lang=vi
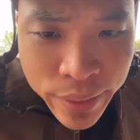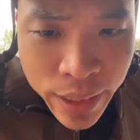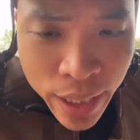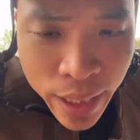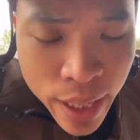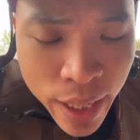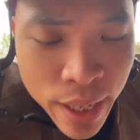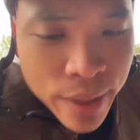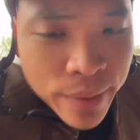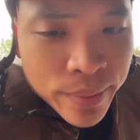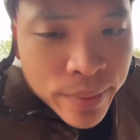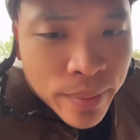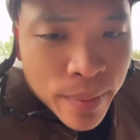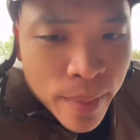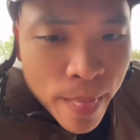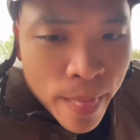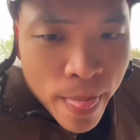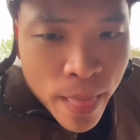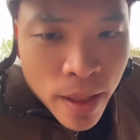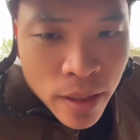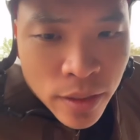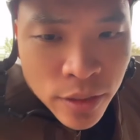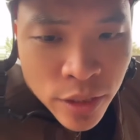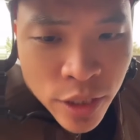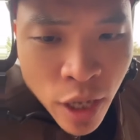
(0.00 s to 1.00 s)
Nhá
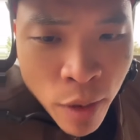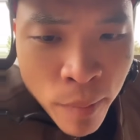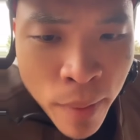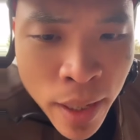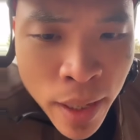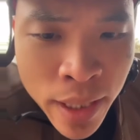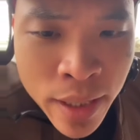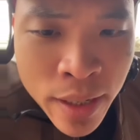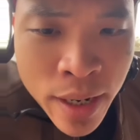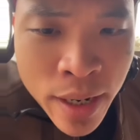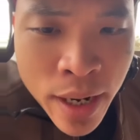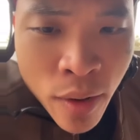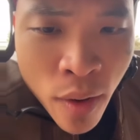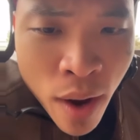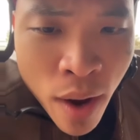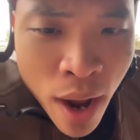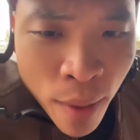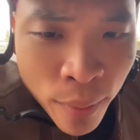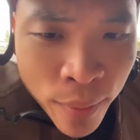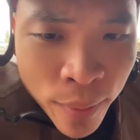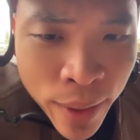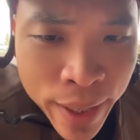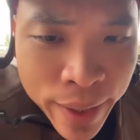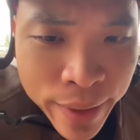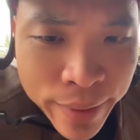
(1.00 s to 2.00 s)
Trong mắt những người khoa
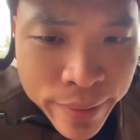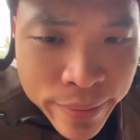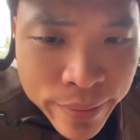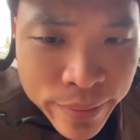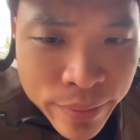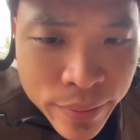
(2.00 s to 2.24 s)
học ấy